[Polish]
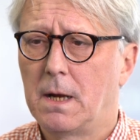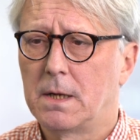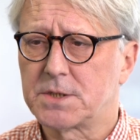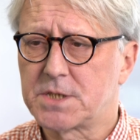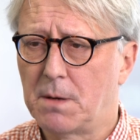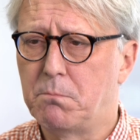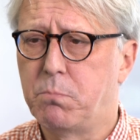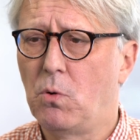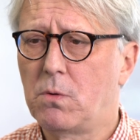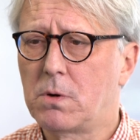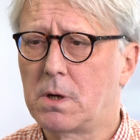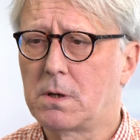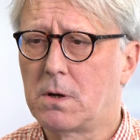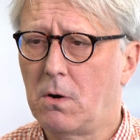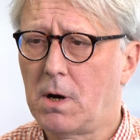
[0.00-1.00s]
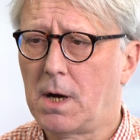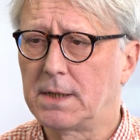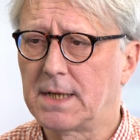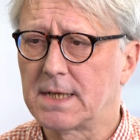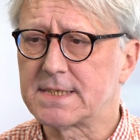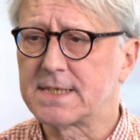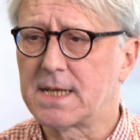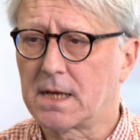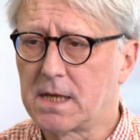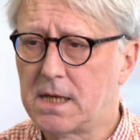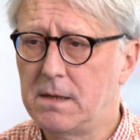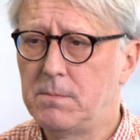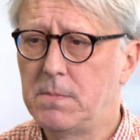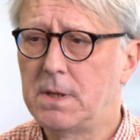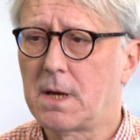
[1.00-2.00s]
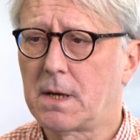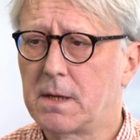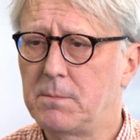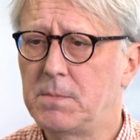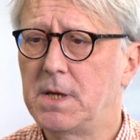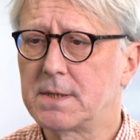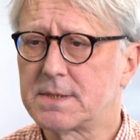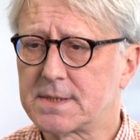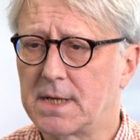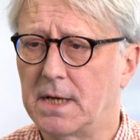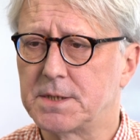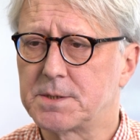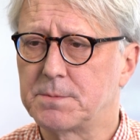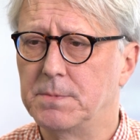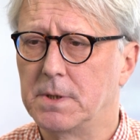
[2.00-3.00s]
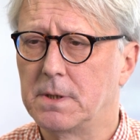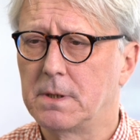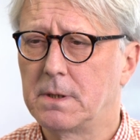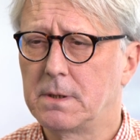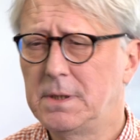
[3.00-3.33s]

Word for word: że Bóg kocha nas takimi, jakimi jesteśmy,